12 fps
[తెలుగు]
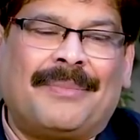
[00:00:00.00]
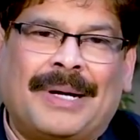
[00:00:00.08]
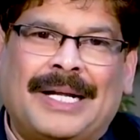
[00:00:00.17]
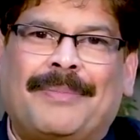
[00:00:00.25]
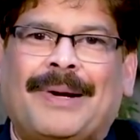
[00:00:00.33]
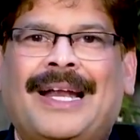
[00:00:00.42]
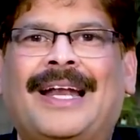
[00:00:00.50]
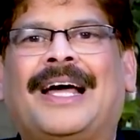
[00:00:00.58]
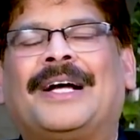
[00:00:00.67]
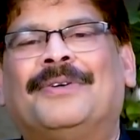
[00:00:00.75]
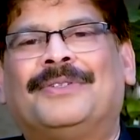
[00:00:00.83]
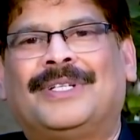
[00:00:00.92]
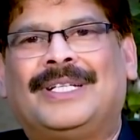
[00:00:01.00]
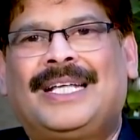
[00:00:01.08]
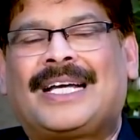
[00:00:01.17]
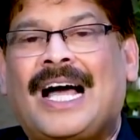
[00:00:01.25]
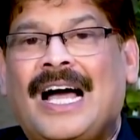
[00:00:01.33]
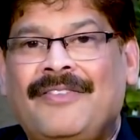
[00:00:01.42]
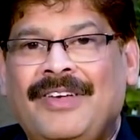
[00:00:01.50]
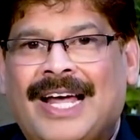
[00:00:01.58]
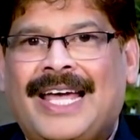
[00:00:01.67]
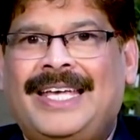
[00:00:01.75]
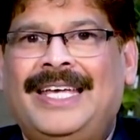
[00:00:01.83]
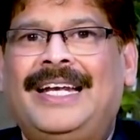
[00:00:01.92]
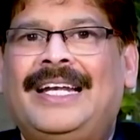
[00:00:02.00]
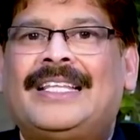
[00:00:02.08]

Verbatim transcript: మట్టి పెళ్ళలాగా ఉంటుంది కావిరాయి